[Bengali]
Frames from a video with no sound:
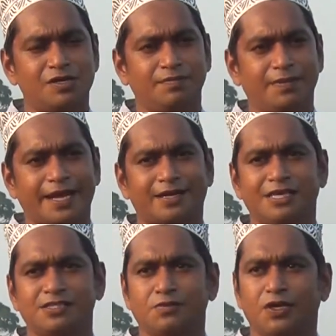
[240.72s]
বলেন ব্ল্যাক
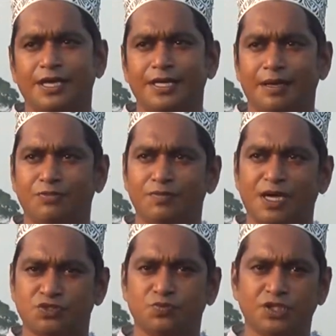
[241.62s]
রাইস বলেন এবং
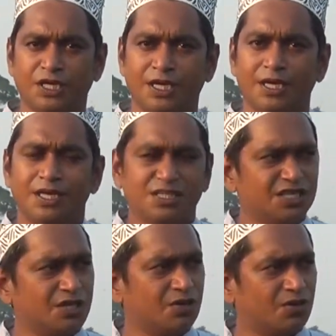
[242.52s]
বাসমতি
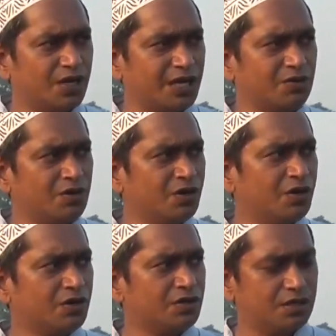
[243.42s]
চিনিগুলো
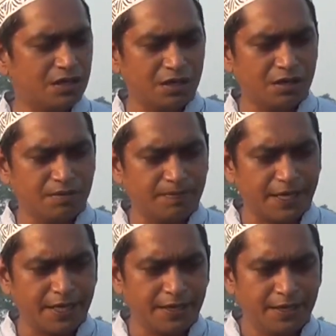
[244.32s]
এগুলোর
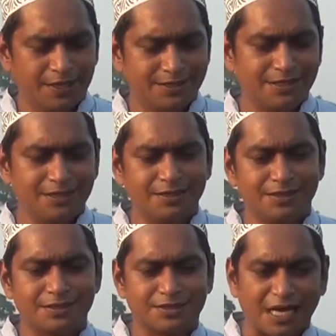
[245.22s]
মানে তিন
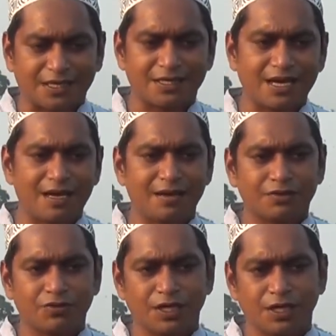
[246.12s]
চারটা
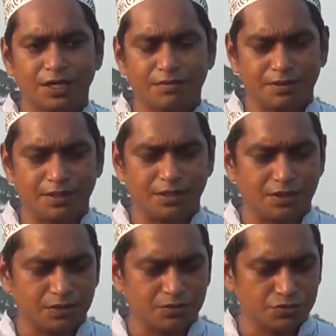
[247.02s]
করে
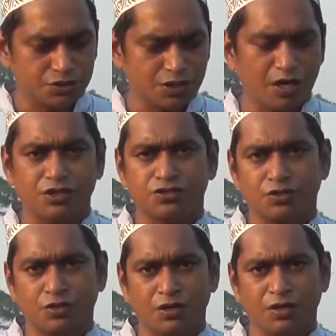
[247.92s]
কুশি দেওয়ার
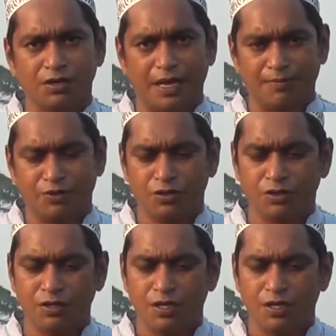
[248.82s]
জন্য এবং